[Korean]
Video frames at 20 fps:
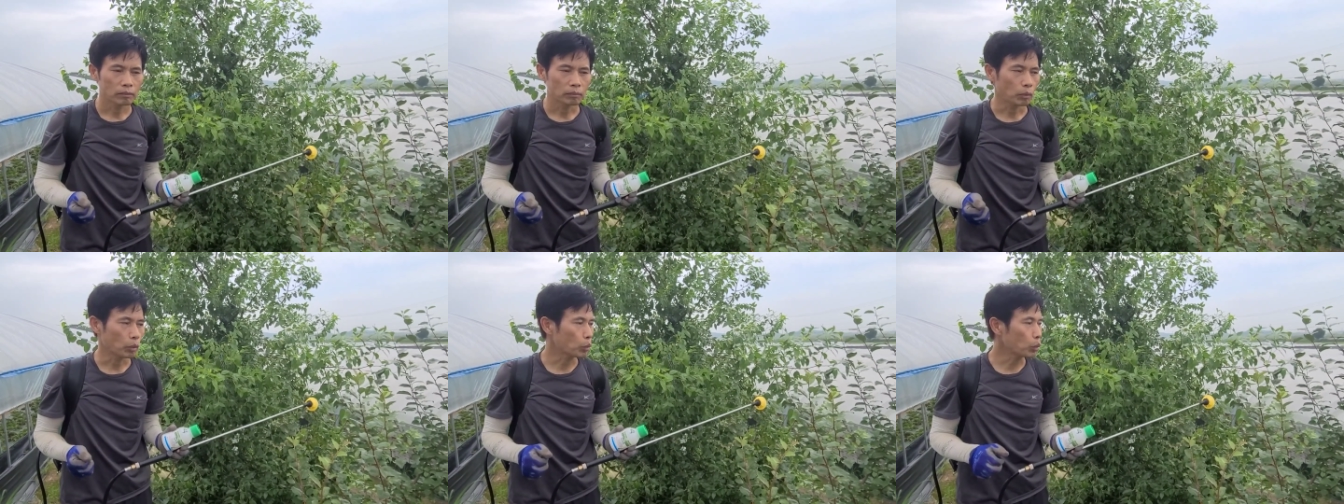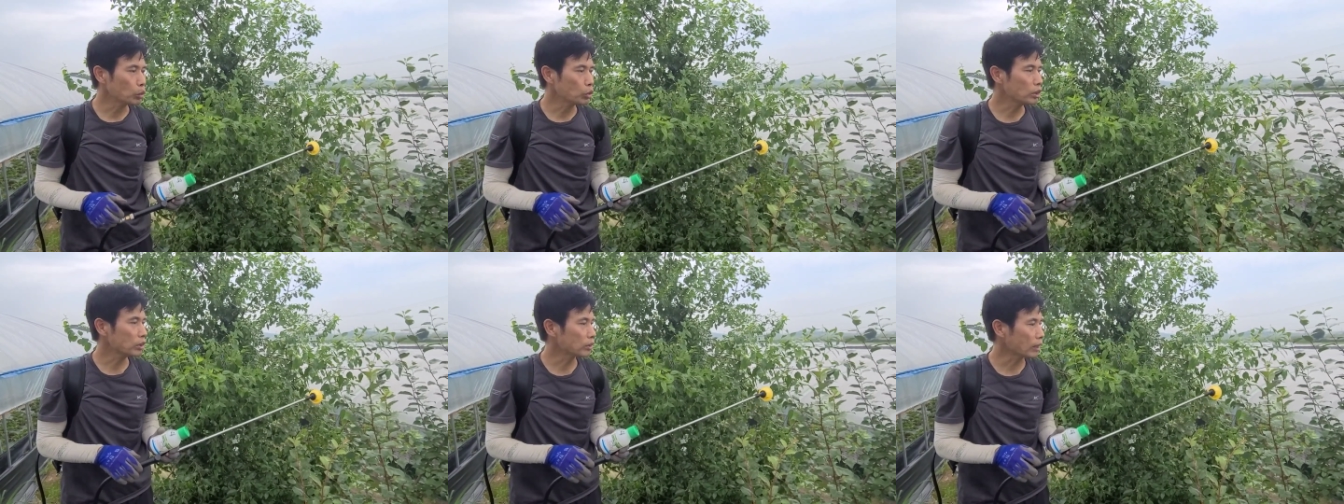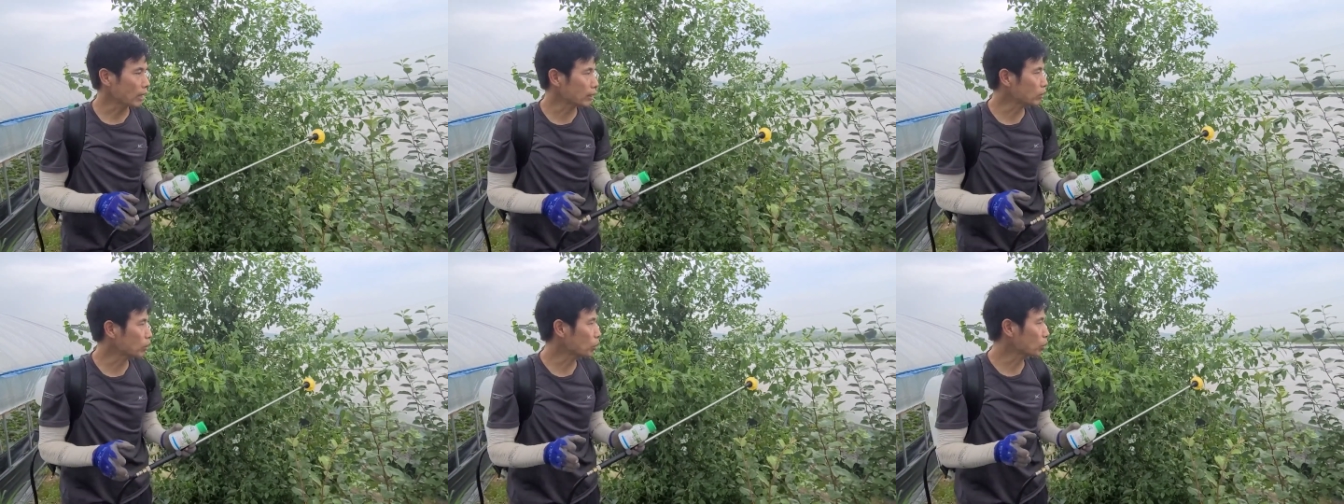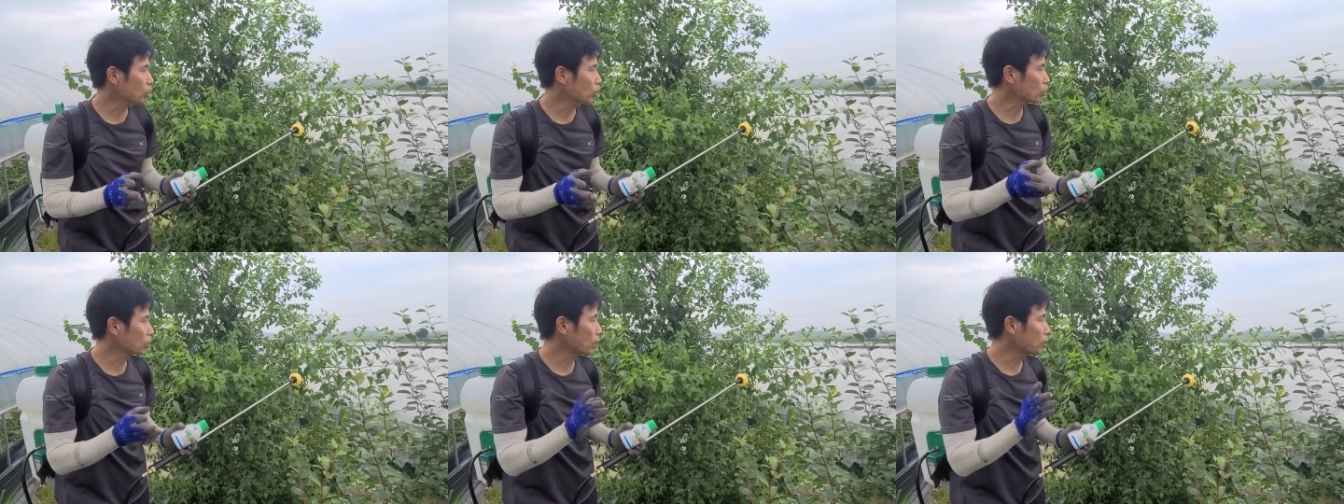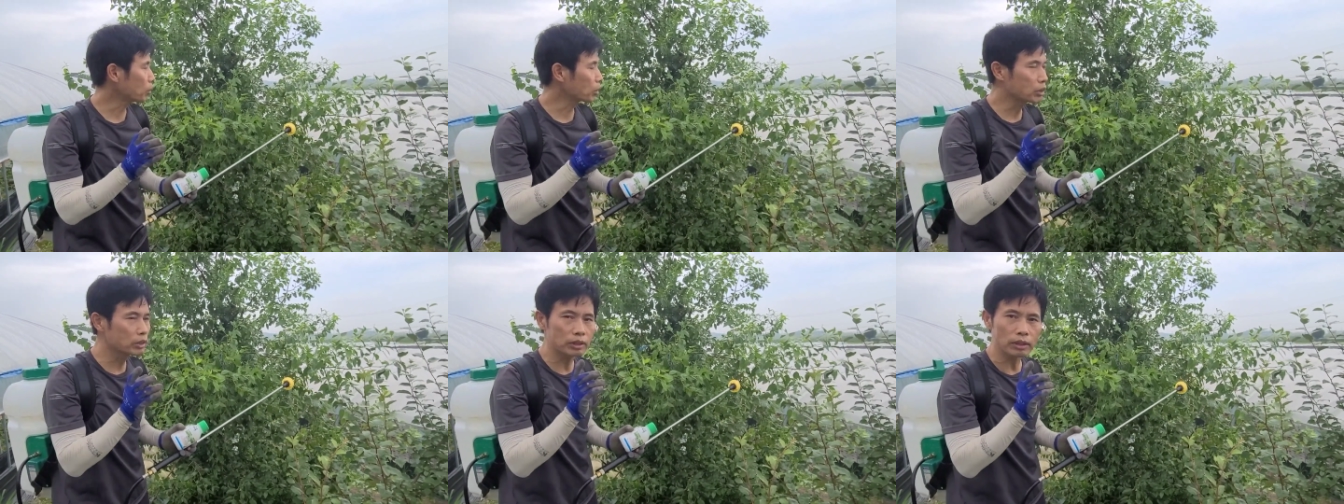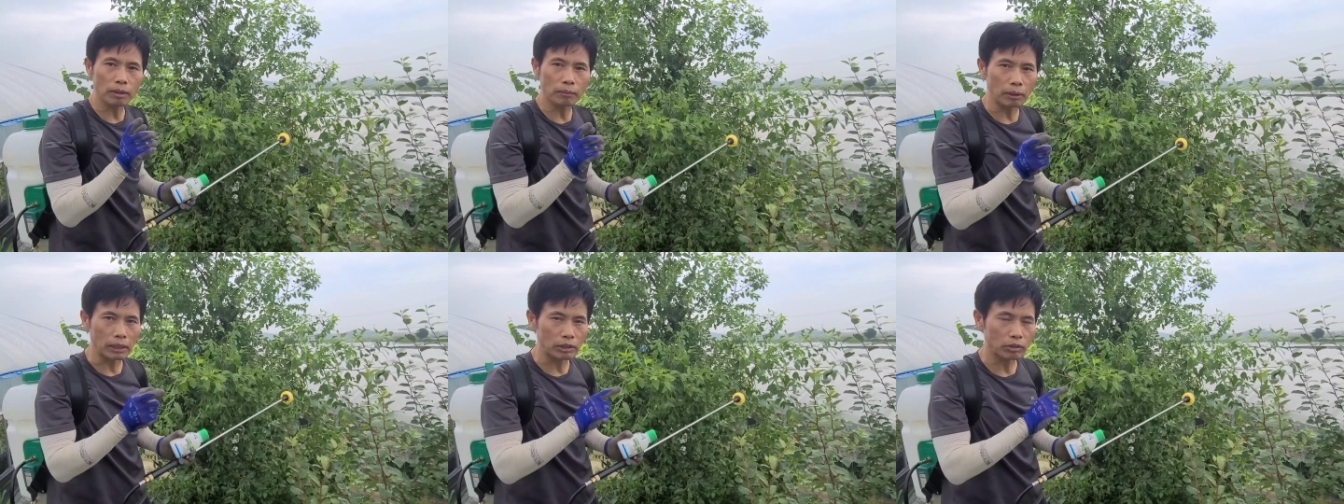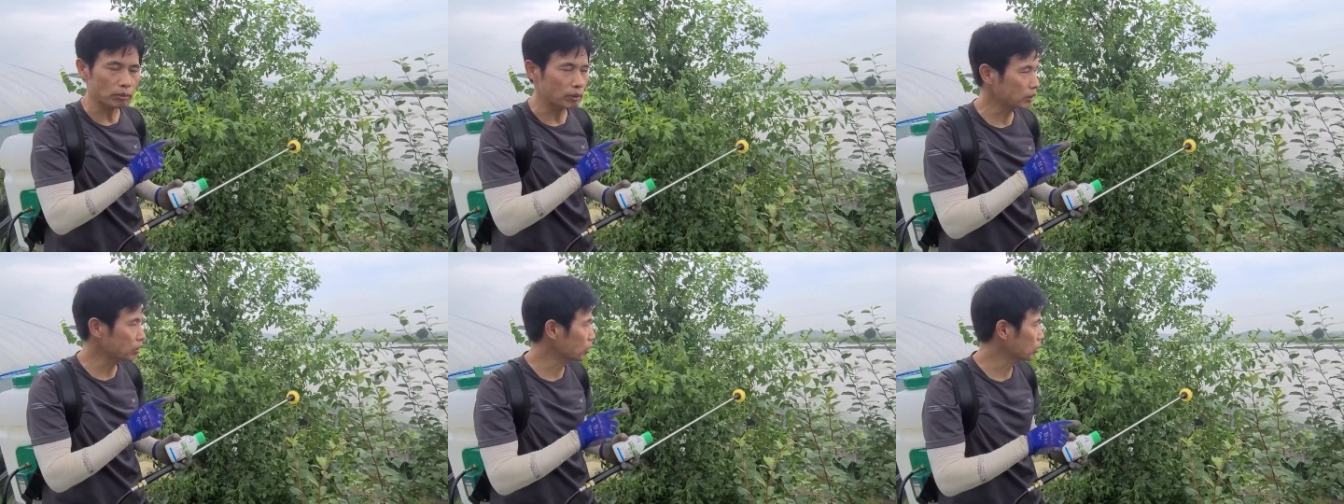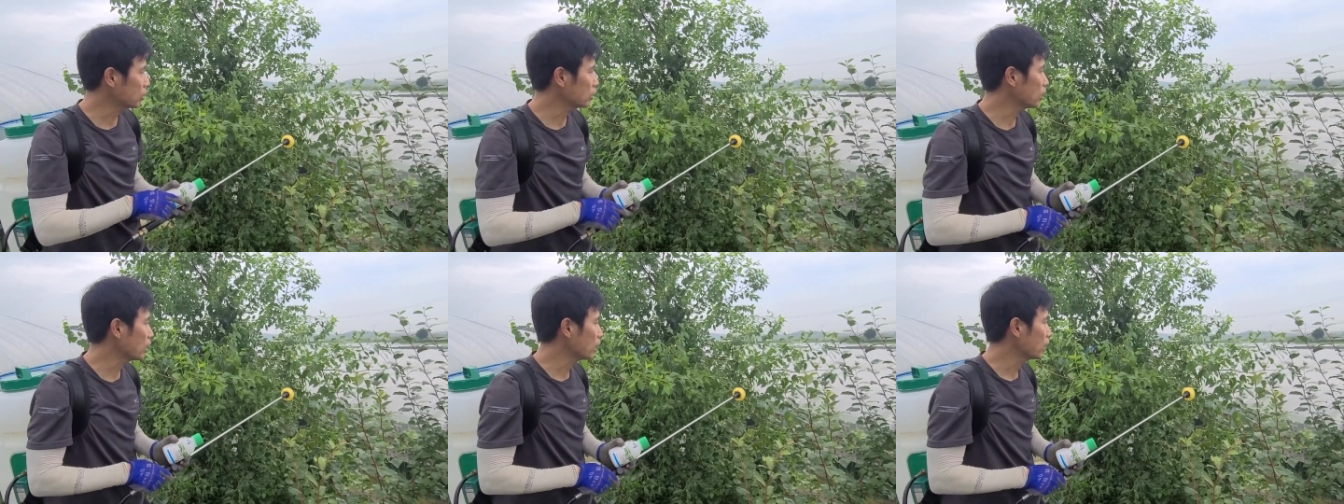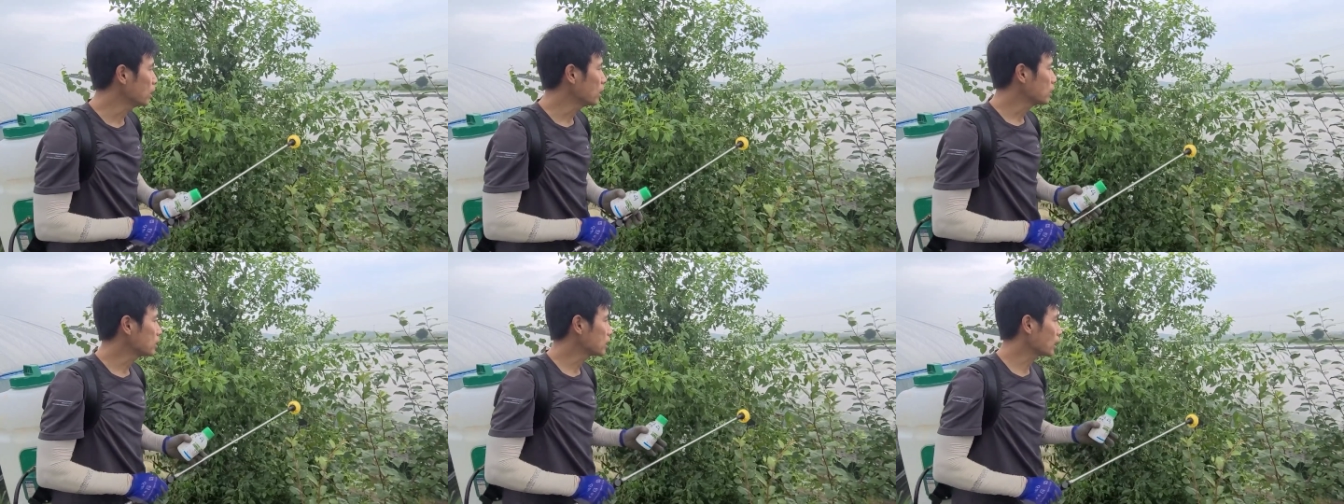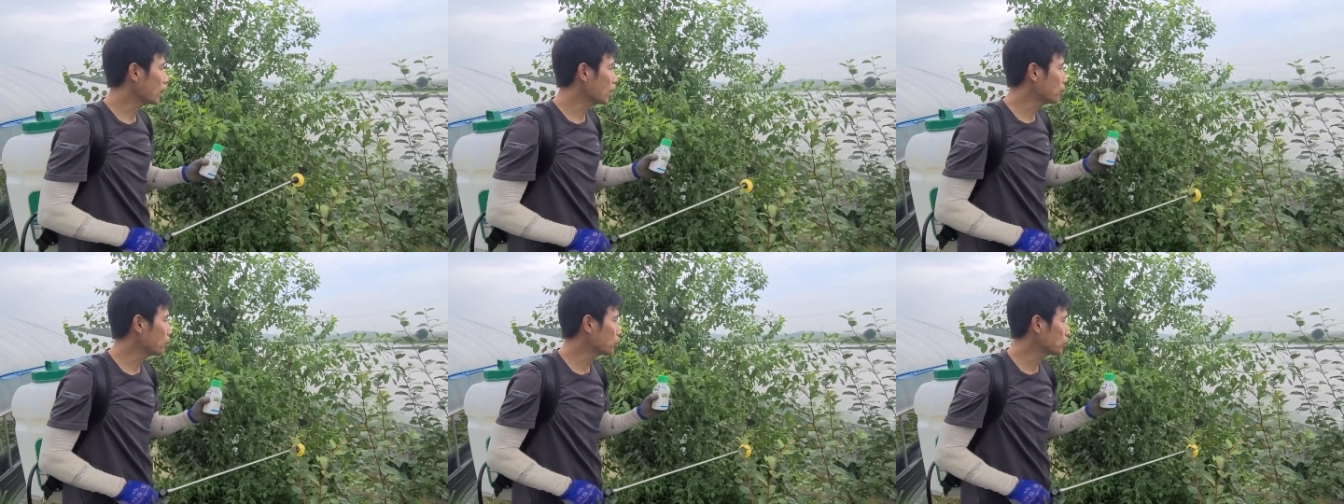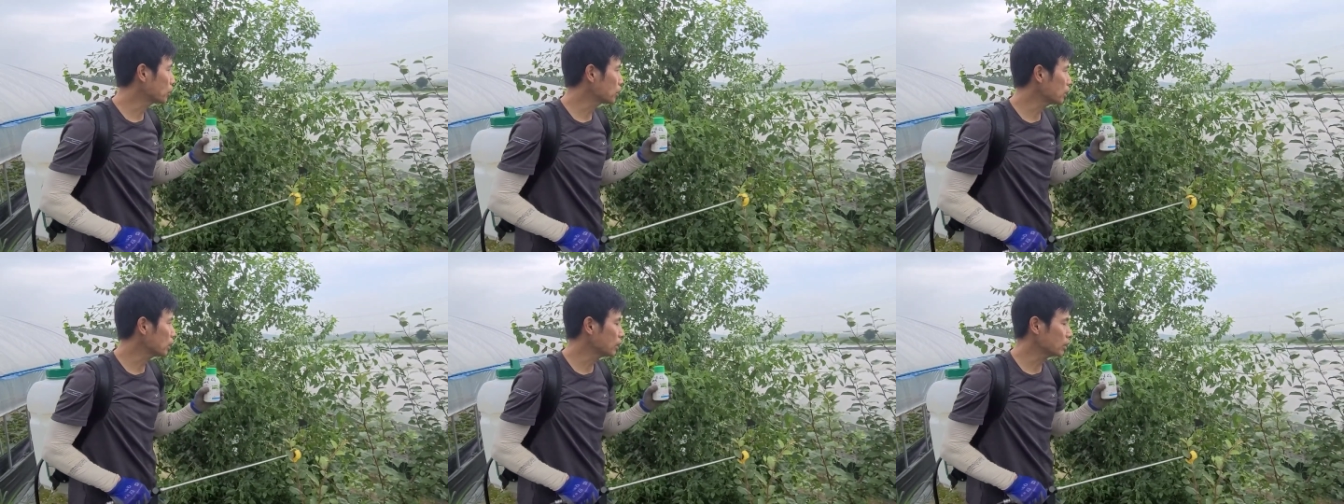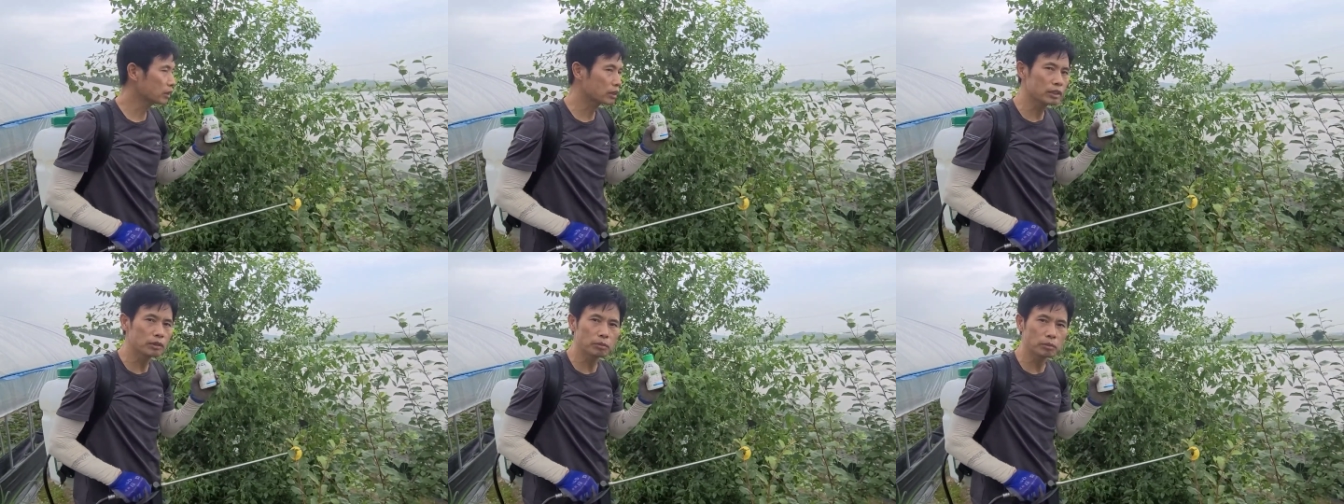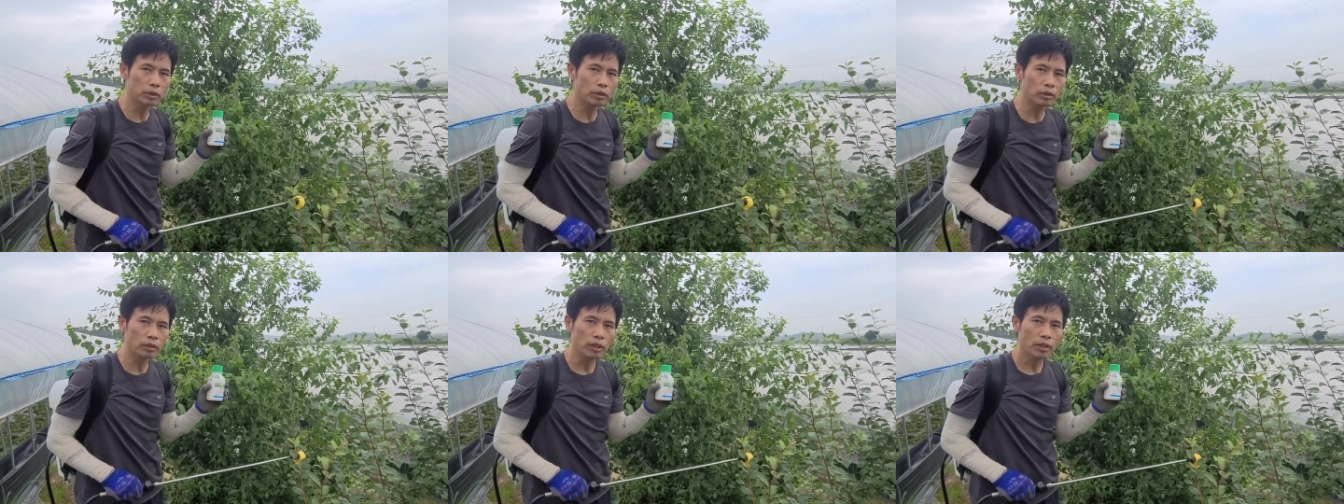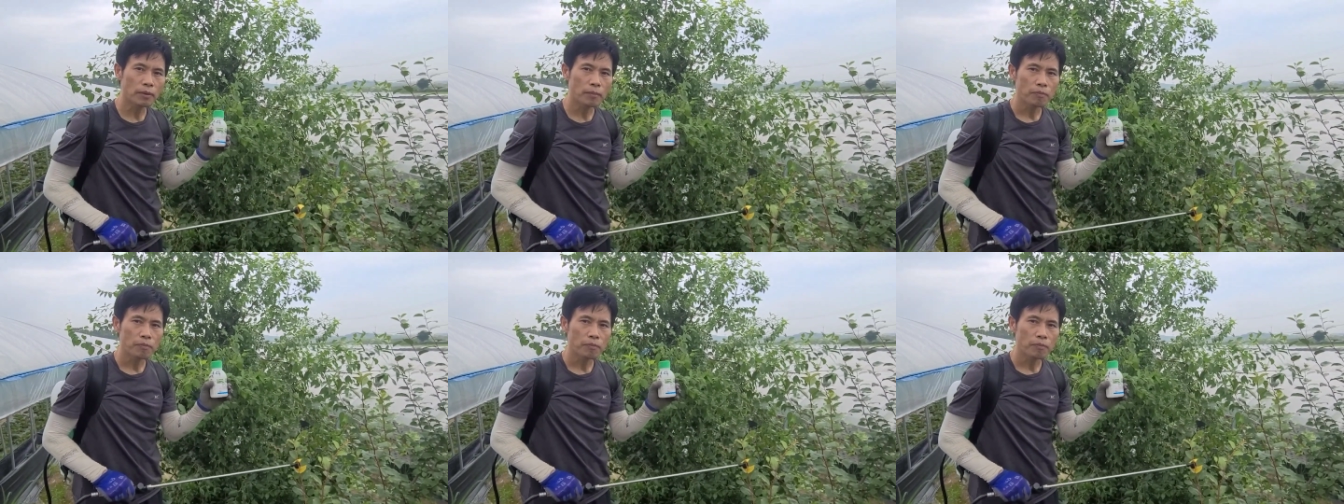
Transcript: 뭐 꽃이 다 떨어졌다 뭐 그렇게 말씀하셨는데 제가 보니까는 그분은